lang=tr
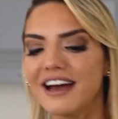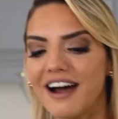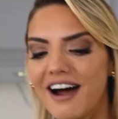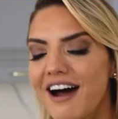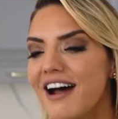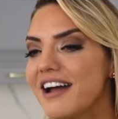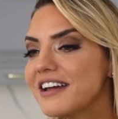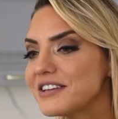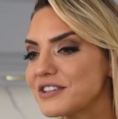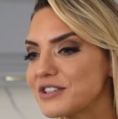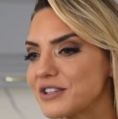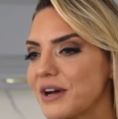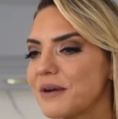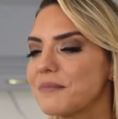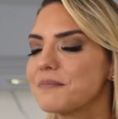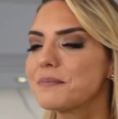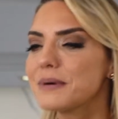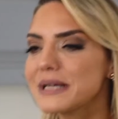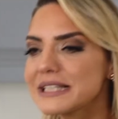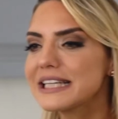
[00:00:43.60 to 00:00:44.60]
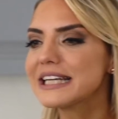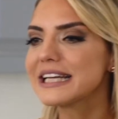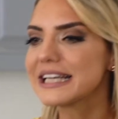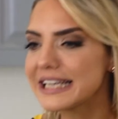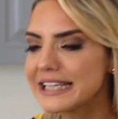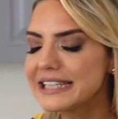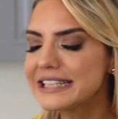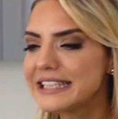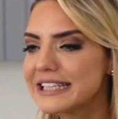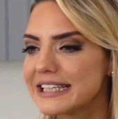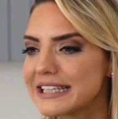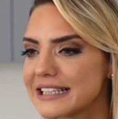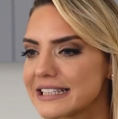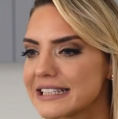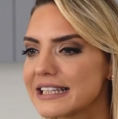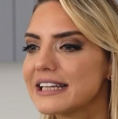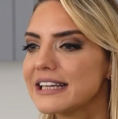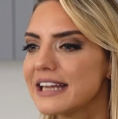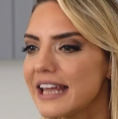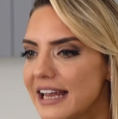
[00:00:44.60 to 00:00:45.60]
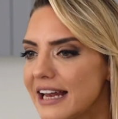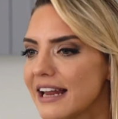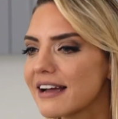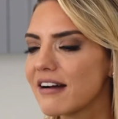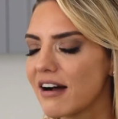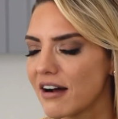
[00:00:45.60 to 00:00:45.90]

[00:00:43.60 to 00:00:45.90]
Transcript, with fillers: Ayrıca pazara gittiğinizde neyle